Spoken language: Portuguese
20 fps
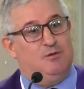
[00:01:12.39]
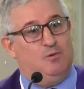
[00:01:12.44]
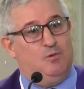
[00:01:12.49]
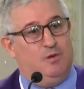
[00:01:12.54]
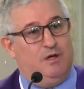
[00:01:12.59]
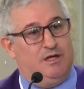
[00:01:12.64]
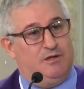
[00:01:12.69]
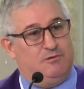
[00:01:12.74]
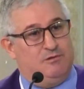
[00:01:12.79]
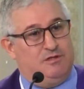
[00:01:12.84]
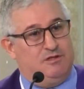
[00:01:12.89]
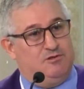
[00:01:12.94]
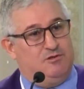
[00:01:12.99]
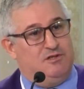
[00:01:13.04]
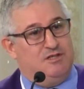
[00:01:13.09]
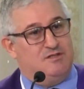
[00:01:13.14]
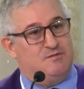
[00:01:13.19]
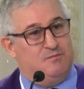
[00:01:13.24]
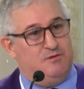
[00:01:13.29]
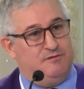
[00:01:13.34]
o ano de
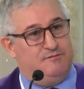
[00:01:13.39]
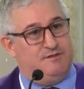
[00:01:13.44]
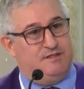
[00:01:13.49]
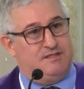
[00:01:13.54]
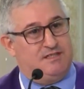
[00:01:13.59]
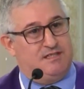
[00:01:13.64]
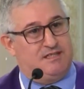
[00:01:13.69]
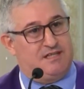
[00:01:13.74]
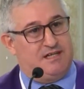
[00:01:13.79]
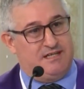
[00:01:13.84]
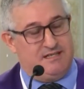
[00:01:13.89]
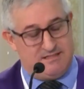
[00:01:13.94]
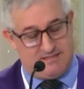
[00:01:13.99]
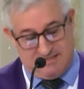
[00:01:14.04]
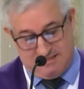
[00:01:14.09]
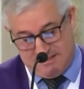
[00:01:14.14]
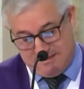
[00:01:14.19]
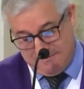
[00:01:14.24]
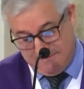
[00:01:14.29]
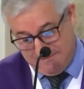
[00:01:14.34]

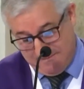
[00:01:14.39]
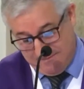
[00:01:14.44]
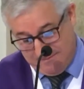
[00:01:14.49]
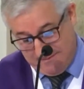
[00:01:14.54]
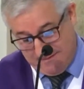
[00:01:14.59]
2023.